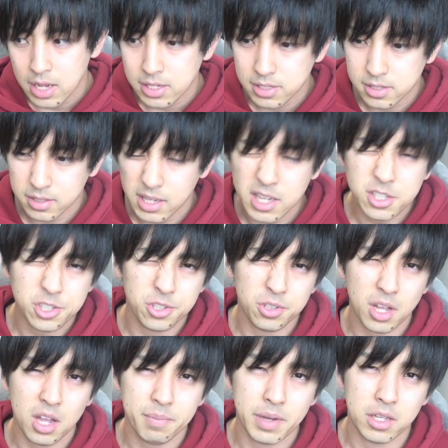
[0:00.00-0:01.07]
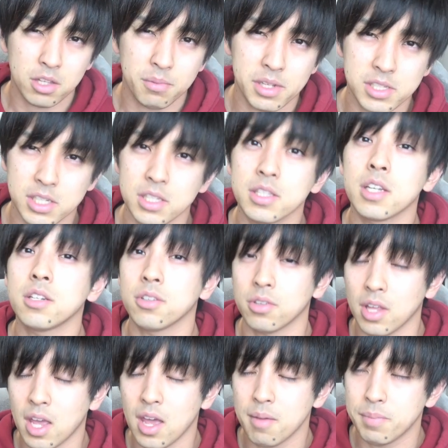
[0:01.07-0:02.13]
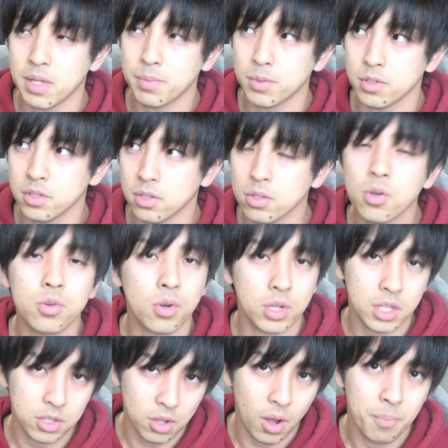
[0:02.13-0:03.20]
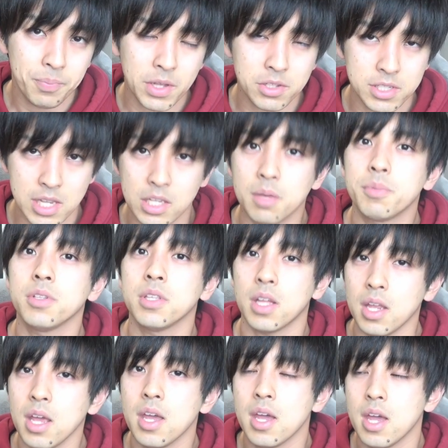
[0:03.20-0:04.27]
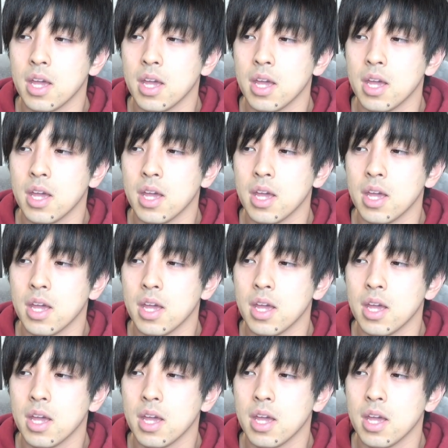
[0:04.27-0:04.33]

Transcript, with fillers: すげえ中途半端に止まっちゃってるので、微分の残りと、あと積分だね。